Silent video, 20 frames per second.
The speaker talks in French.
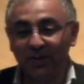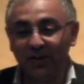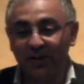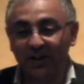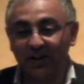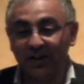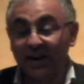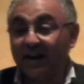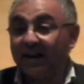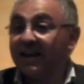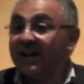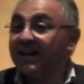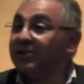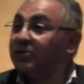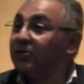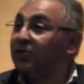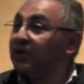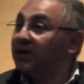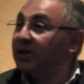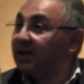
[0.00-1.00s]
Et, et
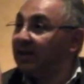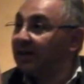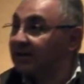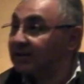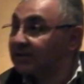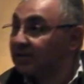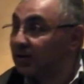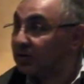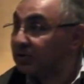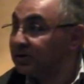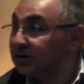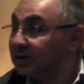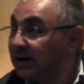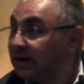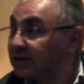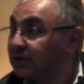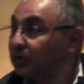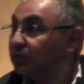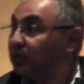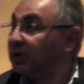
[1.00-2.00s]
ce qui est
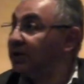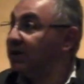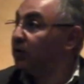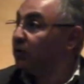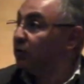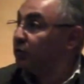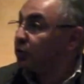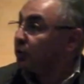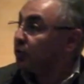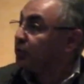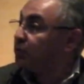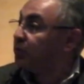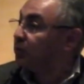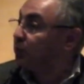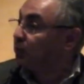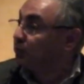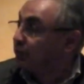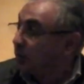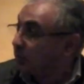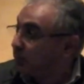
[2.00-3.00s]
extraordinaire, ce qui est aujourd'hui
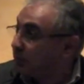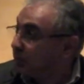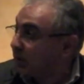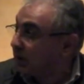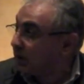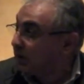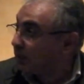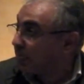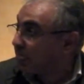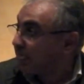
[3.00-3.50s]
contemporain,